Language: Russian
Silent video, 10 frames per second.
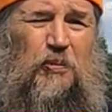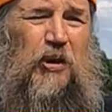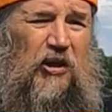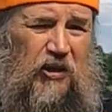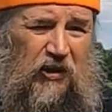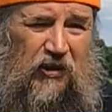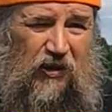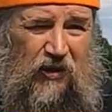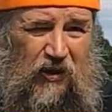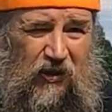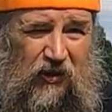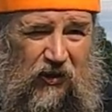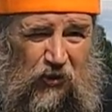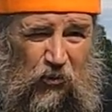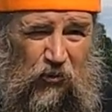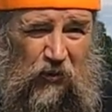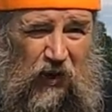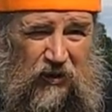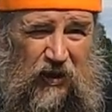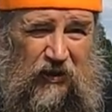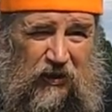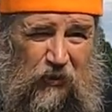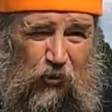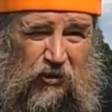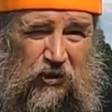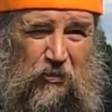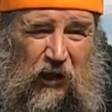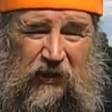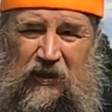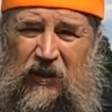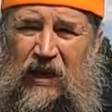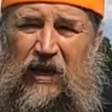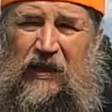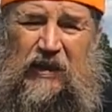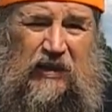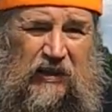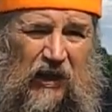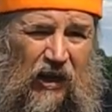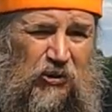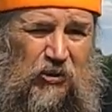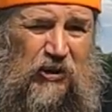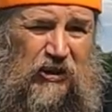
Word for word: и обрели икону Казанской Божьей Матери. И сразу